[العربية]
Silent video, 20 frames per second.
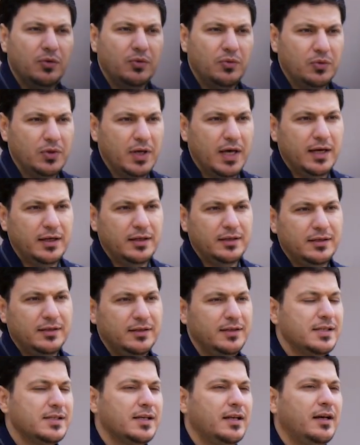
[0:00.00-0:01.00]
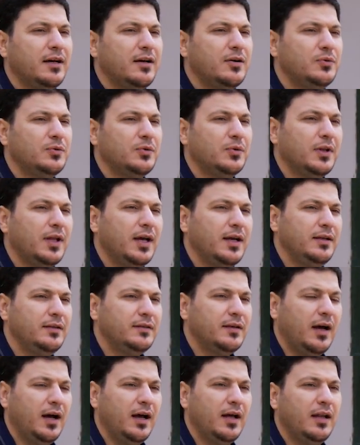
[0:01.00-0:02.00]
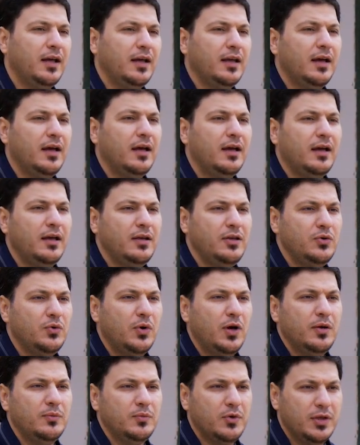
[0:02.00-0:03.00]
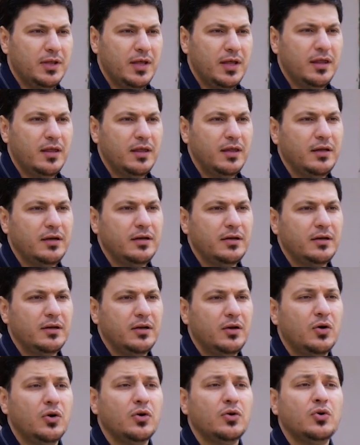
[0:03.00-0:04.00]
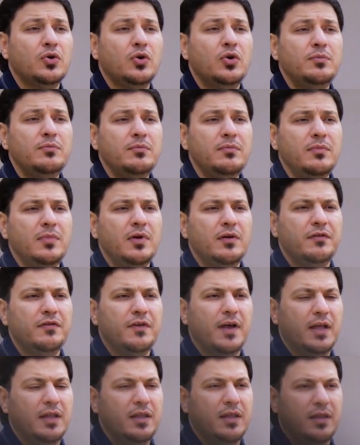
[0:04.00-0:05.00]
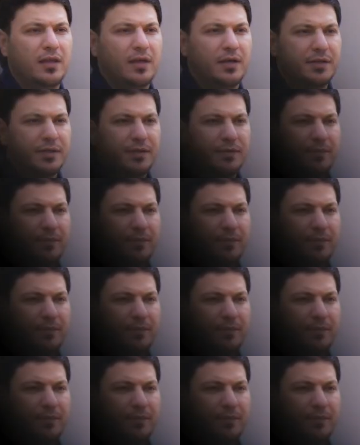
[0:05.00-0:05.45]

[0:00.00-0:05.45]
الاولى نزل قول الله تعالى يا ايها المدثر قم فانذر